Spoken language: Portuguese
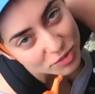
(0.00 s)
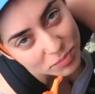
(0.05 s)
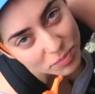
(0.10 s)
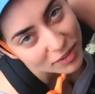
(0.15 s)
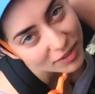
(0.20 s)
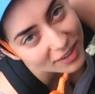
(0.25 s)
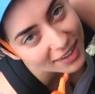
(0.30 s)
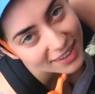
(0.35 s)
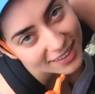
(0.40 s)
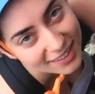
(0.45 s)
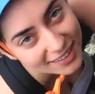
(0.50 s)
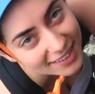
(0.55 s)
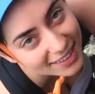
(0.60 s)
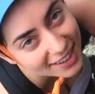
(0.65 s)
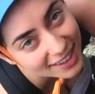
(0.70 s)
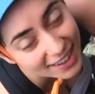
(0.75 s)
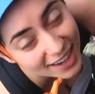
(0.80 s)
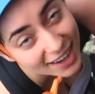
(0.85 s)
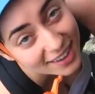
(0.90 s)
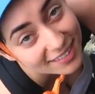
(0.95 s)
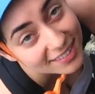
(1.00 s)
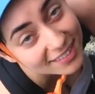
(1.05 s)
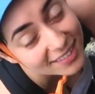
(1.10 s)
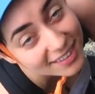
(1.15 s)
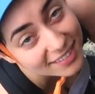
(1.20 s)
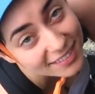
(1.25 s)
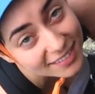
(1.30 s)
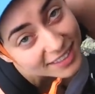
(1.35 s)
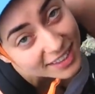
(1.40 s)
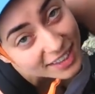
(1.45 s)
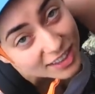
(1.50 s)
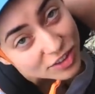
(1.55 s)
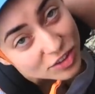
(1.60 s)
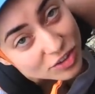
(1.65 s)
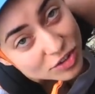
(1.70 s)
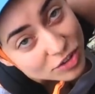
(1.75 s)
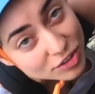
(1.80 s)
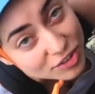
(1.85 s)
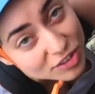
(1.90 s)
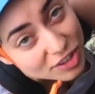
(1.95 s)
de boa. Graças a esse
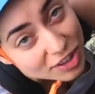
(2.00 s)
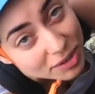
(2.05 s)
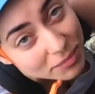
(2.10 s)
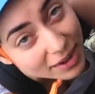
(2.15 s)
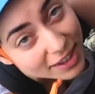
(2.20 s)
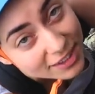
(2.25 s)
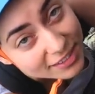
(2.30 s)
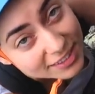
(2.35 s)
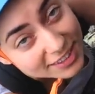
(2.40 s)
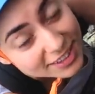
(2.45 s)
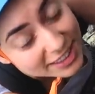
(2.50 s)
anjo chamado